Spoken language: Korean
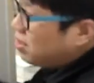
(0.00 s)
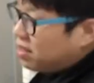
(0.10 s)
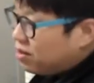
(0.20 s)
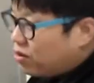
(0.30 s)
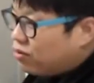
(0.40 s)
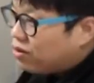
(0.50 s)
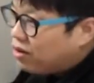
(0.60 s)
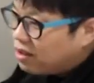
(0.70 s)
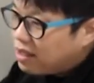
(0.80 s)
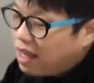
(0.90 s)

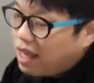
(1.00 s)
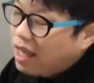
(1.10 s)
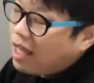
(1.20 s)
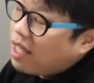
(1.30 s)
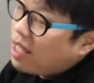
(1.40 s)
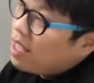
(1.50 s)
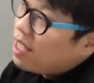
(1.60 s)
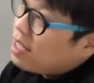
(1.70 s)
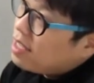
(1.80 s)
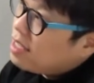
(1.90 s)
승전국이었는데
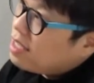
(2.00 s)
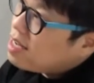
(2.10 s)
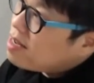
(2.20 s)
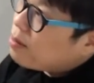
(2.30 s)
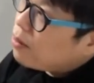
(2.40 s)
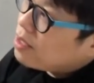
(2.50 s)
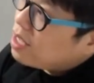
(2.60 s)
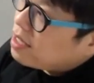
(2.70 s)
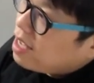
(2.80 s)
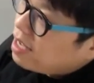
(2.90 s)
이
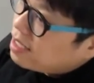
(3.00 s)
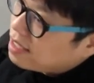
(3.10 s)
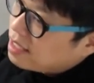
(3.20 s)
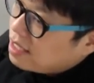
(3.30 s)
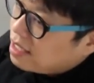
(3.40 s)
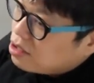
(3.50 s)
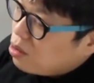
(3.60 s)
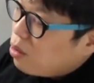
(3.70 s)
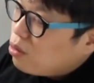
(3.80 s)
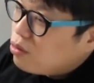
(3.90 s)
일본에 대한
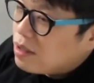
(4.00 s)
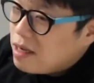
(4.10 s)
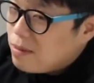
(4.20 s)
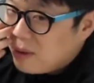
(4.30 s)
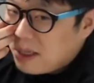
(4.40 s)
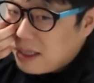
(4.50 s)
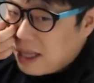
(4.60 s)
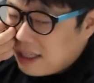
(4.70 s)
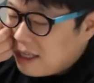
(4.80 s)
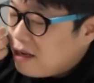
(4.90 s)
처우 일본에
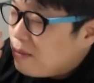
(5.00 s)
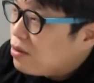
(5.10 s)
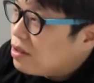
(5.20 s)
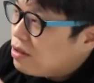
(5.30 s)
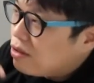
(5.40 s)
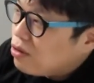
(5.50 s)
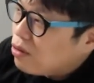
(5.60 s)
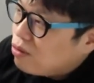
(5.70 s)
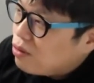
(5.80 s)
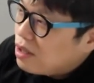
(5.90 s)
대한 일본은
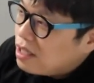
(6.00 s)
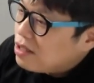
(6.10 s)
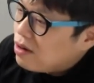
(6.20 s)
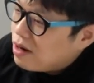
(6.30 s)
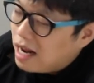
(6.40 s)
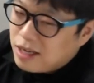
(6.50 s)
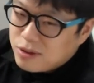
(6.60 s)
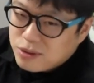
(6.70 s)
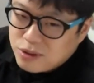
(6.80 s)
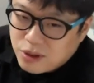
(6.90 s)
승전국으로 인정을 안
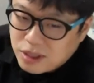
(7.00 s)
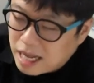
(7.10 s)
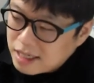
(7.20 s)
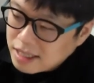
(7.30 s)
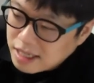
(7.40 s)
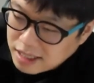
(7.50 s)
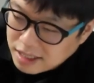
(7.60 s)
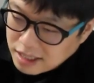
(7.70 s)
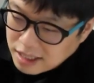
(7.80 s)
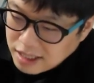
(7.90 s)
해줬어요. 다른
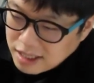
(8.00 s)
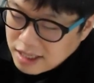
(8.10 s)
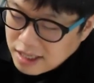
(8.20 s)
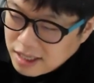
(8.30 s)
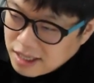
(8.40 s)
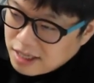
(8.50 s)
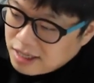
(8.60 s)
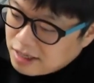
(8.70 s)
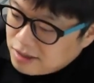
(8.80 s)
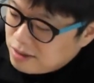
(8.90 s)
나라들이.
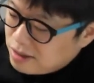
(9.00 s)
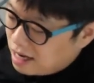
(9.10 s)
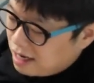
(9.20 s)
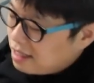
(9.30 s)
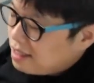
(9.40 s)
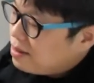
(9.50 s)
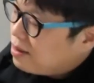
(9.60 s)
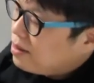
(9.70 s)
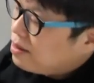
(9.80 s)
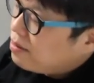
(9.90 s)
그래서 약간
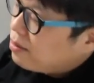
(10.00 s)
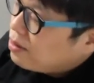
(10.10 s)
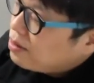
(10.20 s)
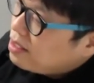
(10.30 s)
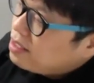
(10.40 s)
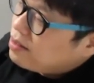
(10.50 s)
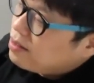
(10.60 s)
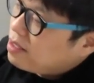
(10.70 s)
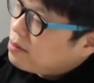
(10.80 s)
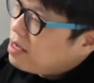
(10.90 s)
이런 어떤 일이
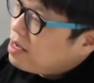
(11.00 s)
있었냐면